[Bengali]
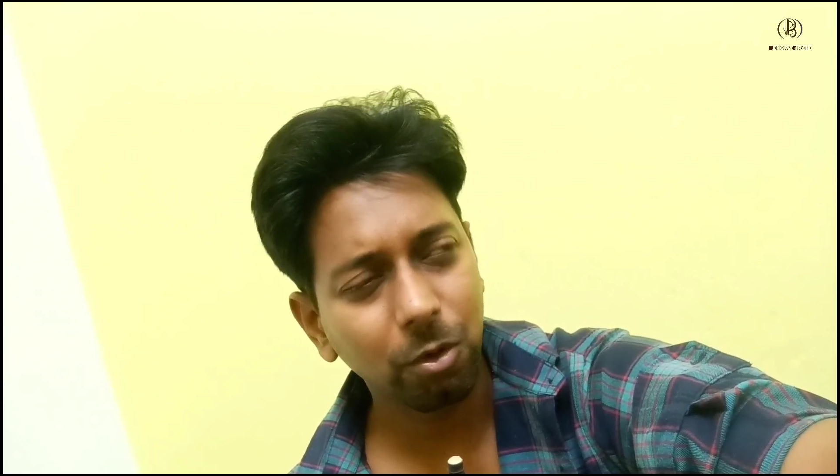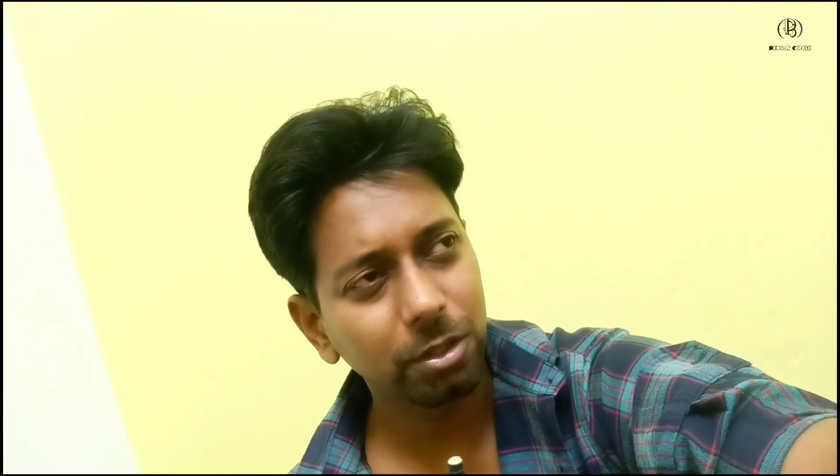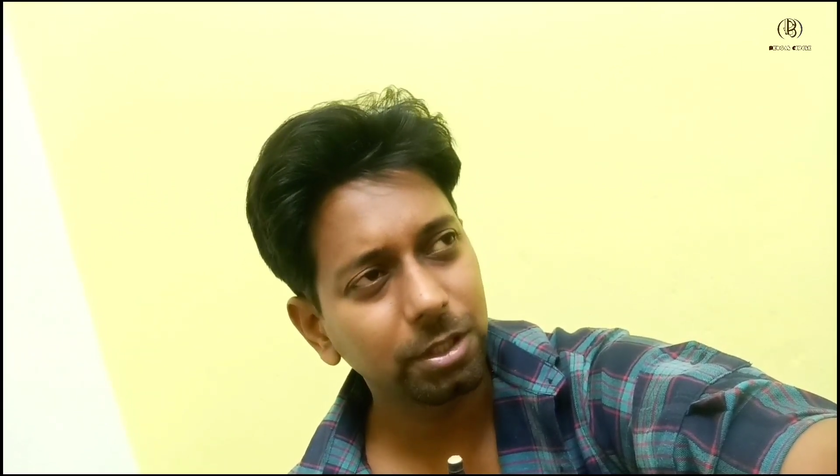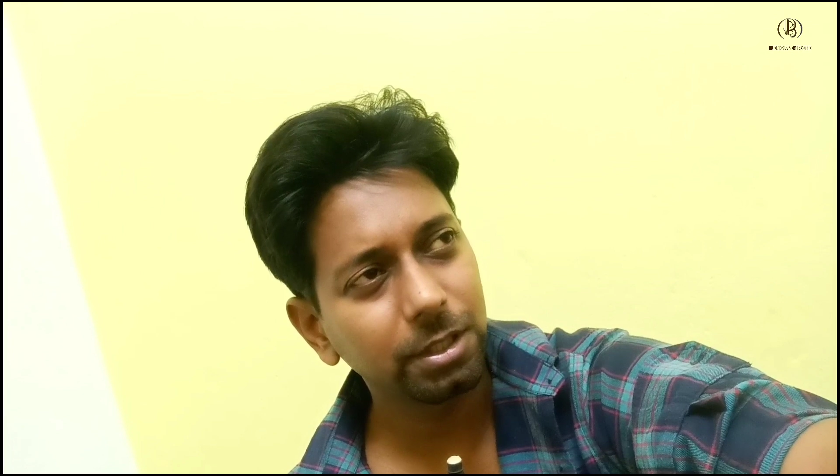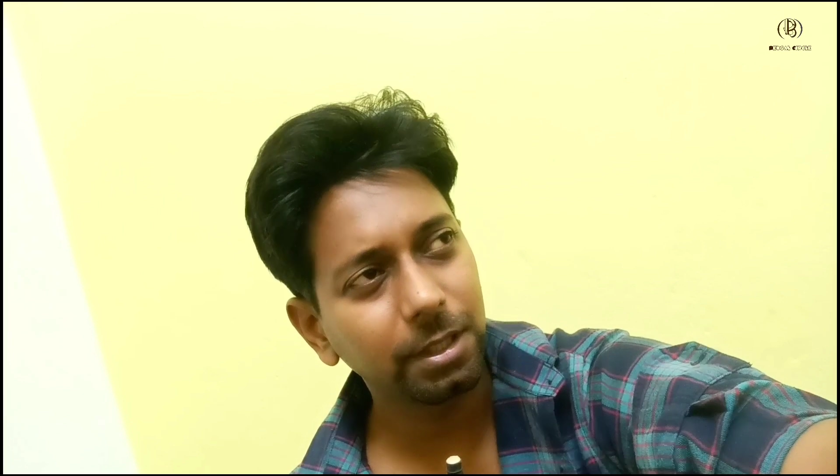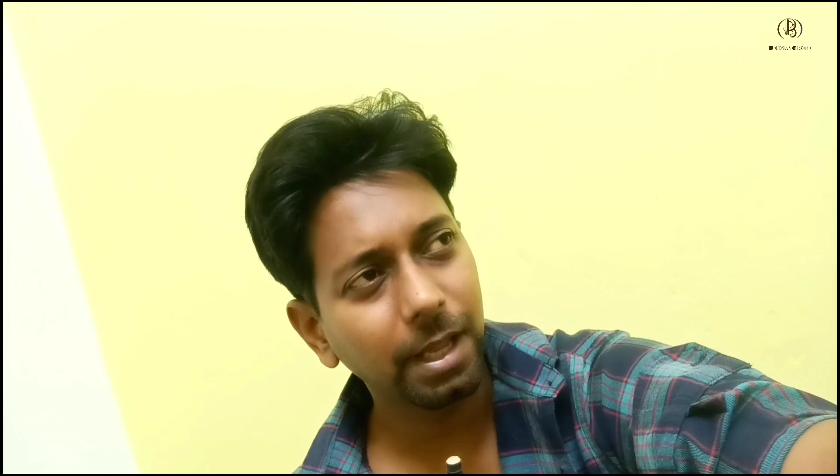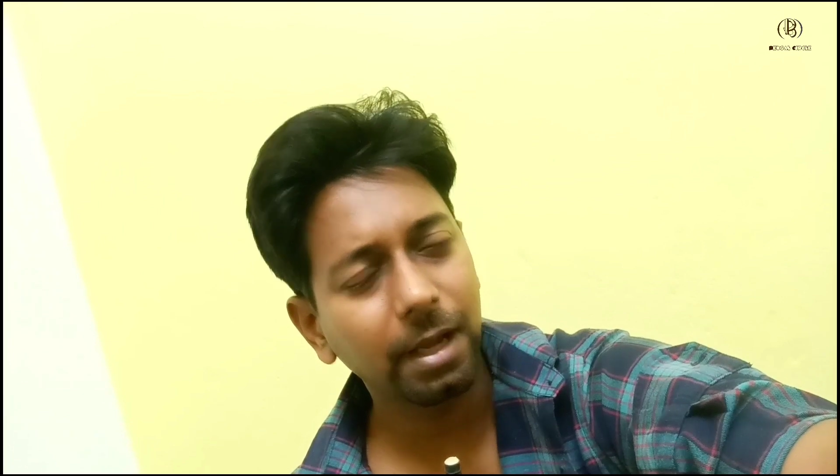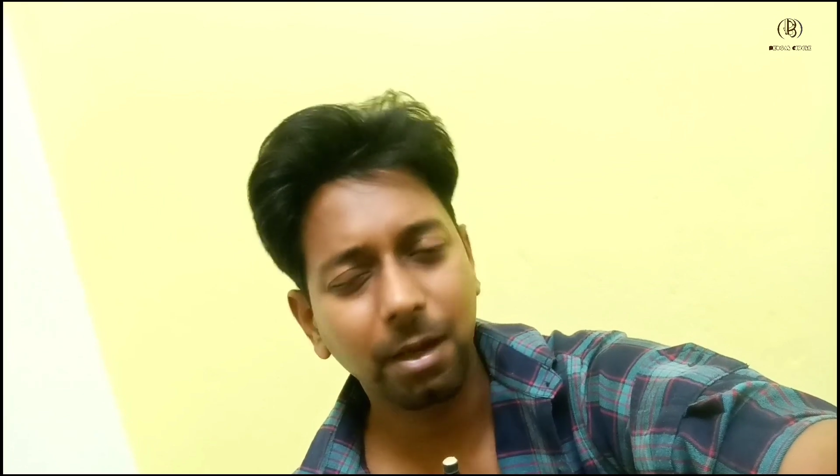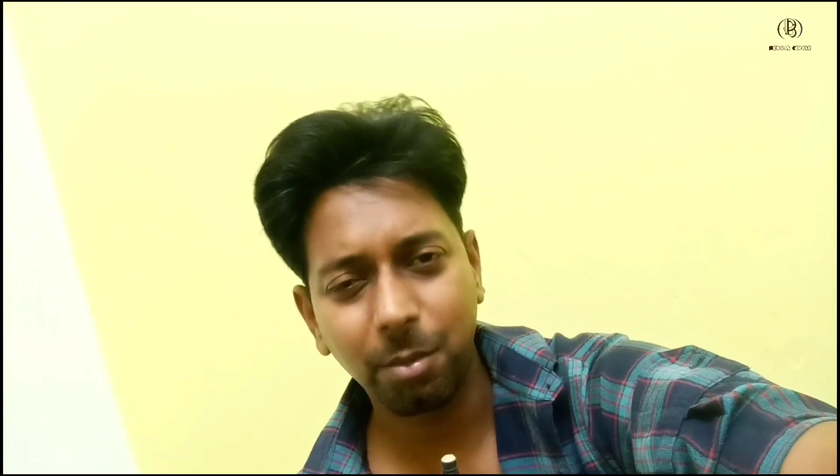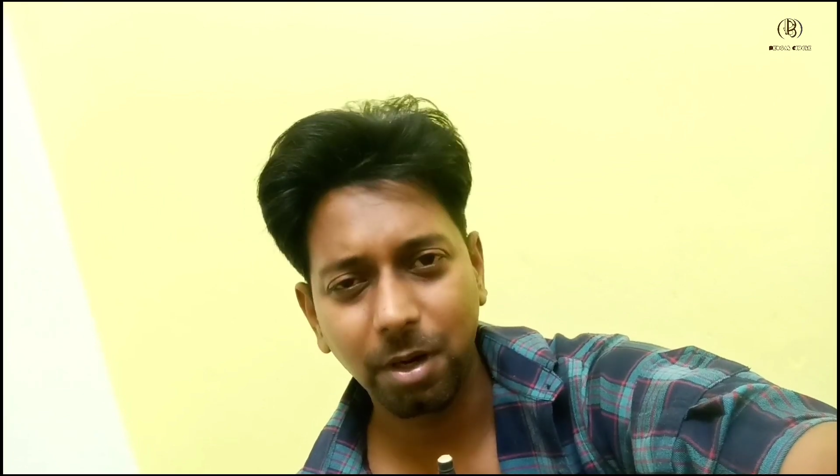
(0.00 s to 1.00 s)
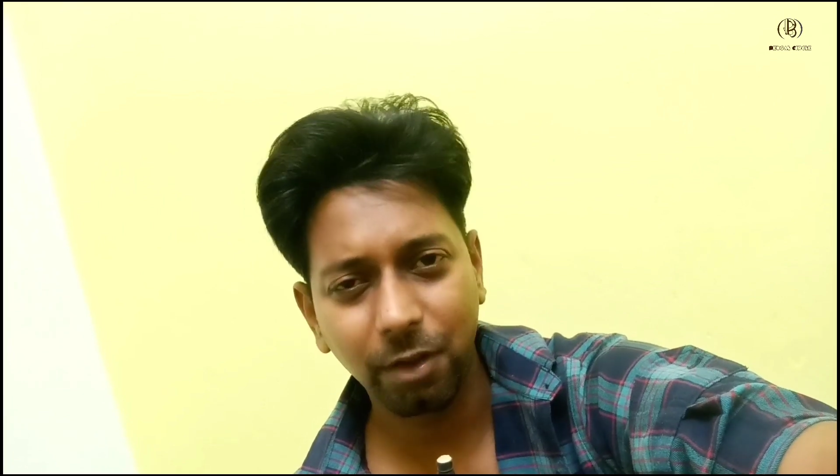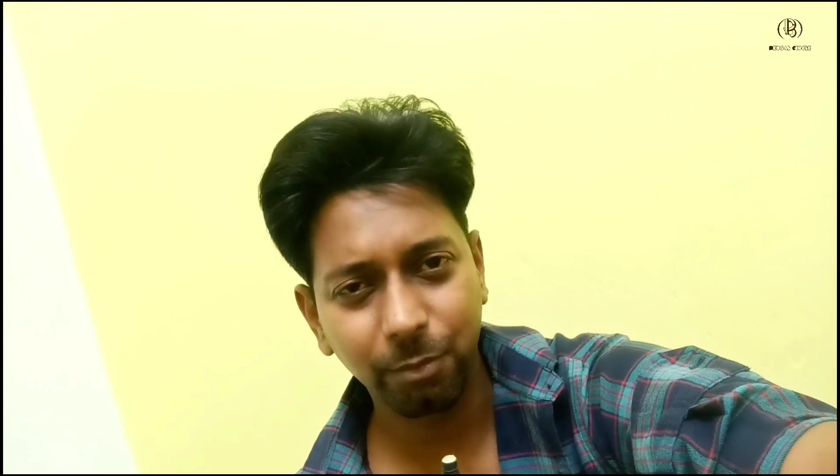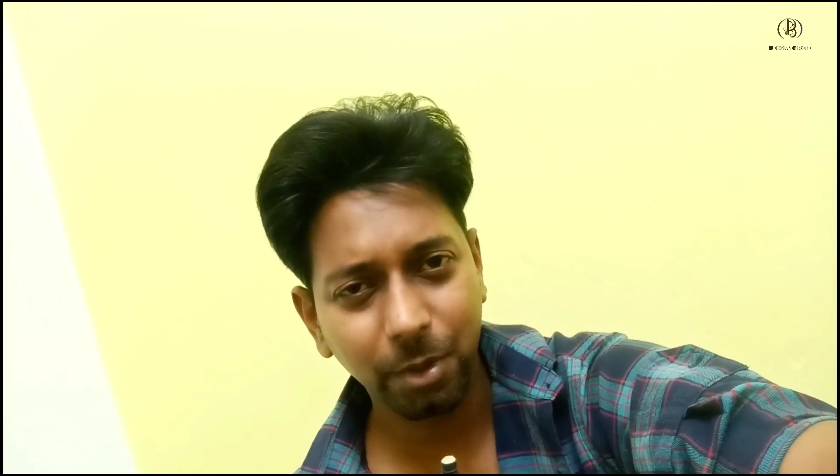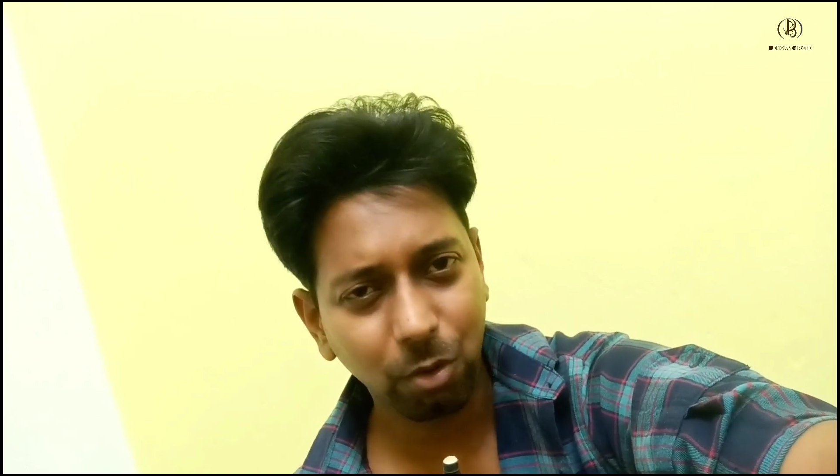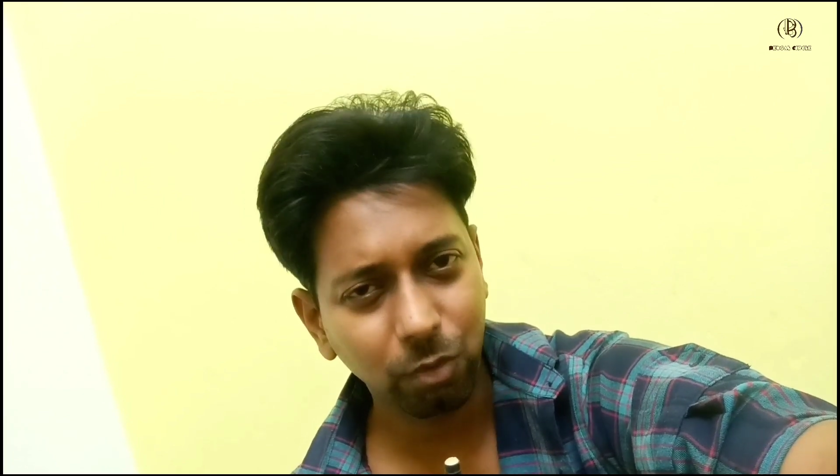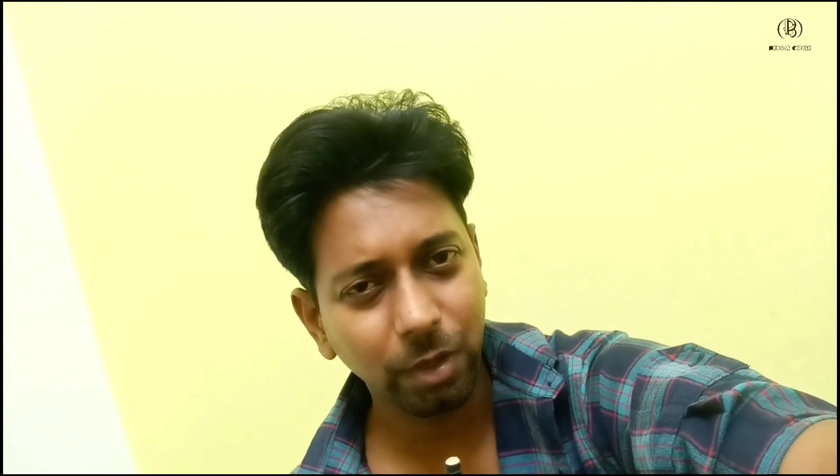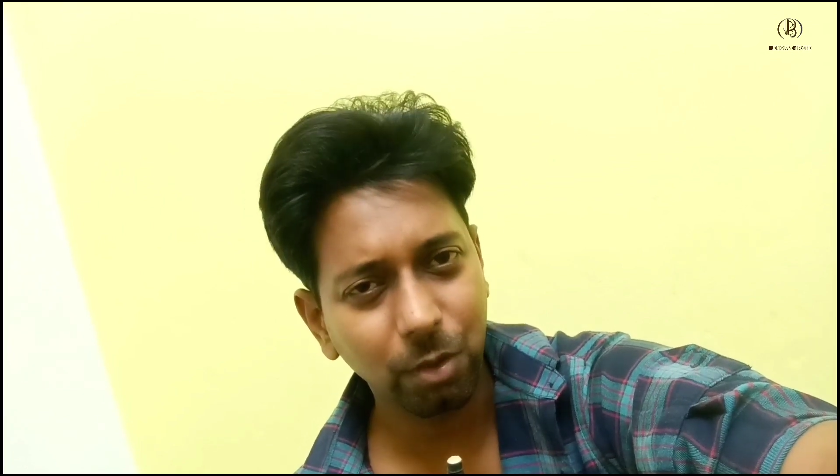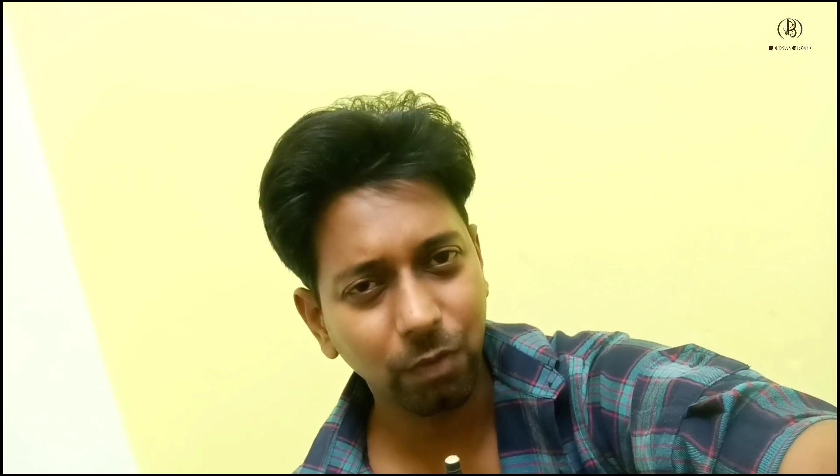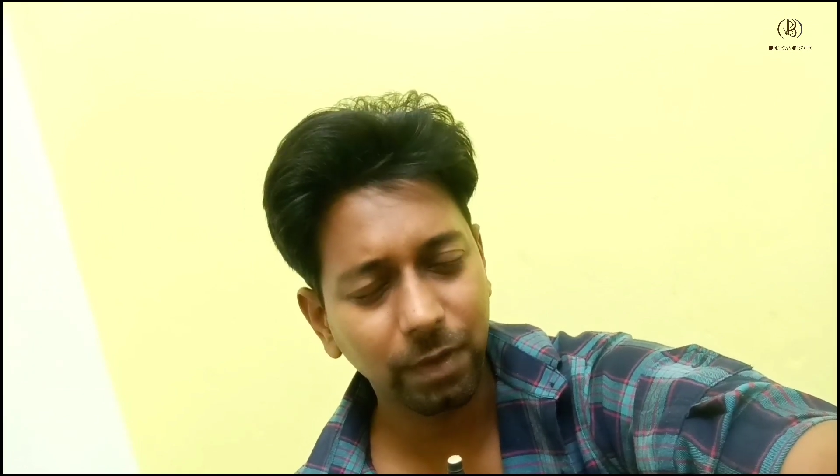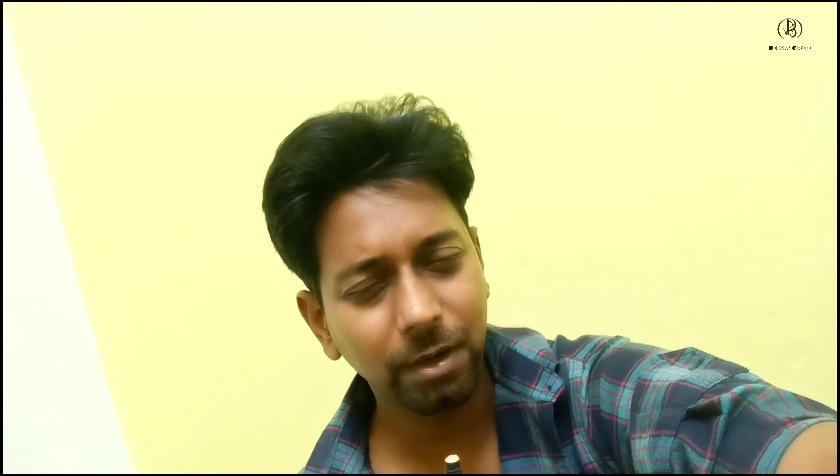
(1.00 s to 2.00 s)
বলছে যে দেখ আমার হাজব্যান্ড কত
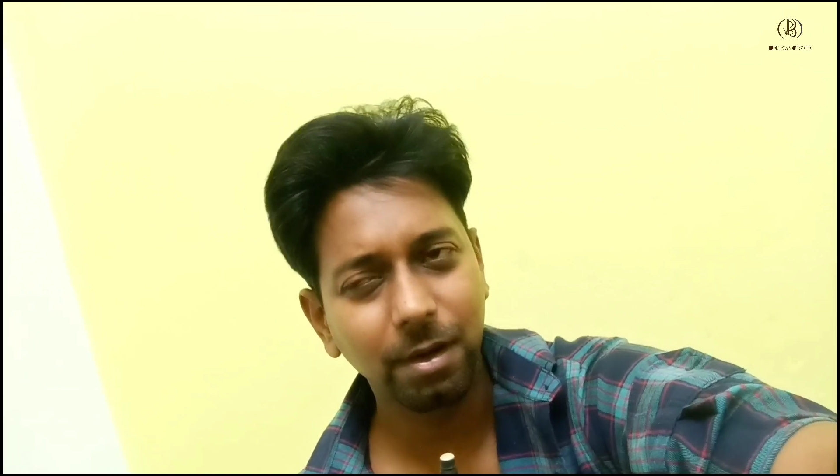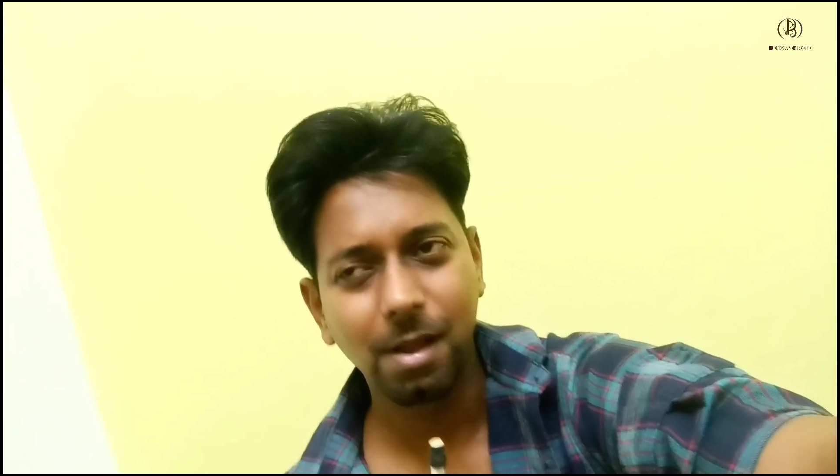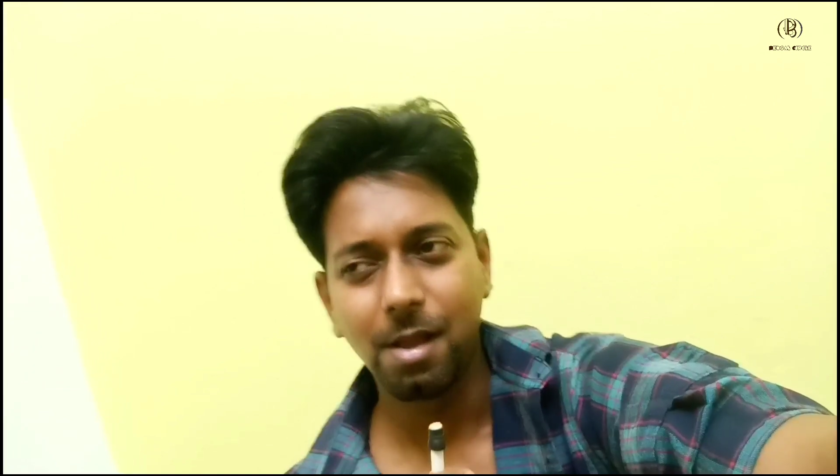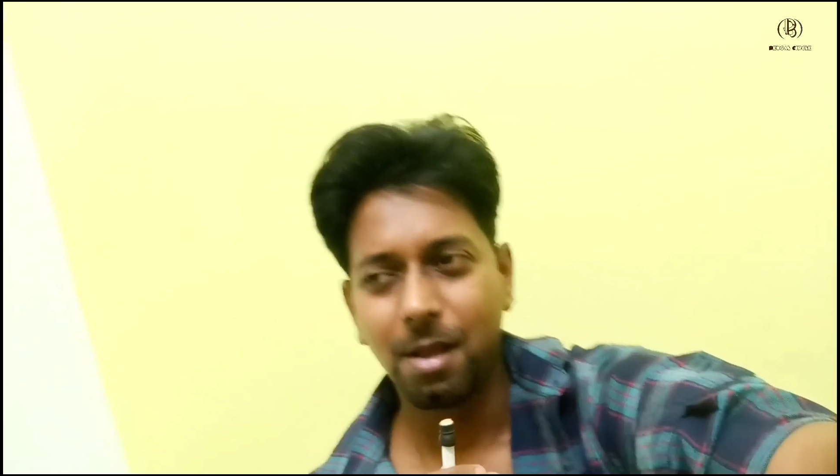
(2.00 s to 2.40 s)
ইনোসেন্ট